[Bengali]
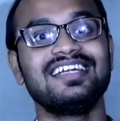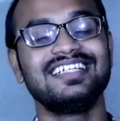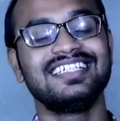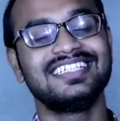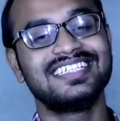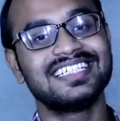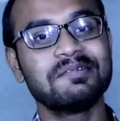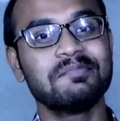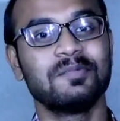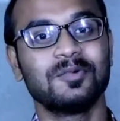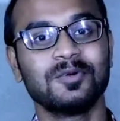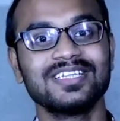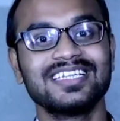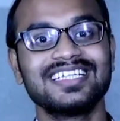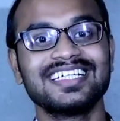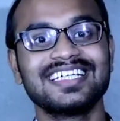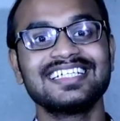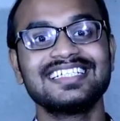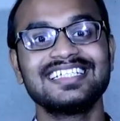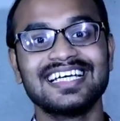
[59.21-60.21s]
নিজের মন
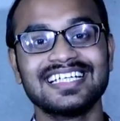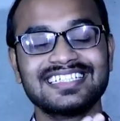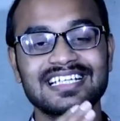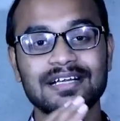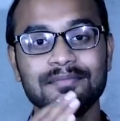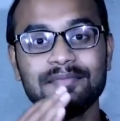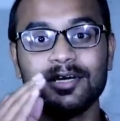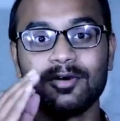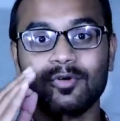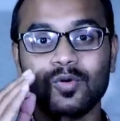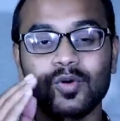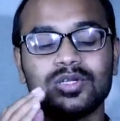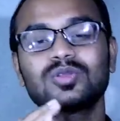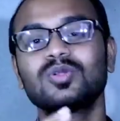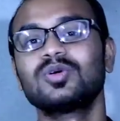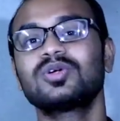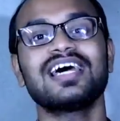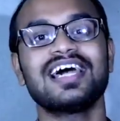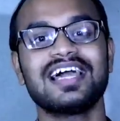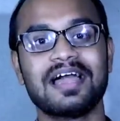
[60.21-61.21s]
থেকে যে আজকে আমি
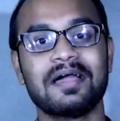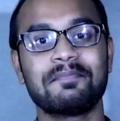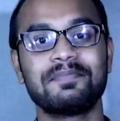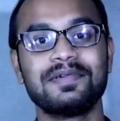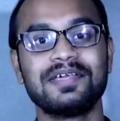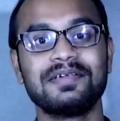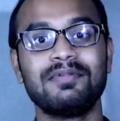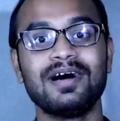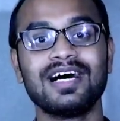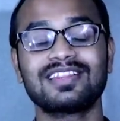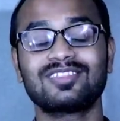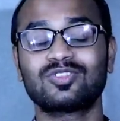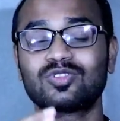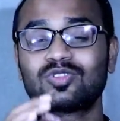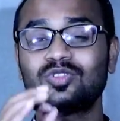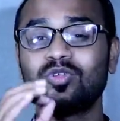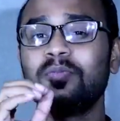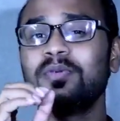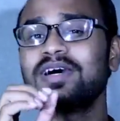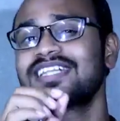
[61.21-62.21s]
কতটা হ্যাপি বা
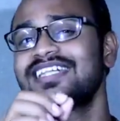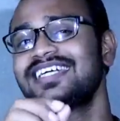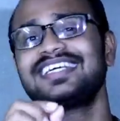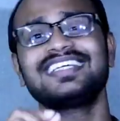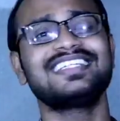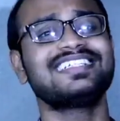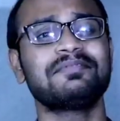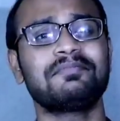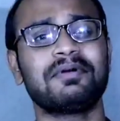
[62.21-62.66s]
তোমাদের এই যে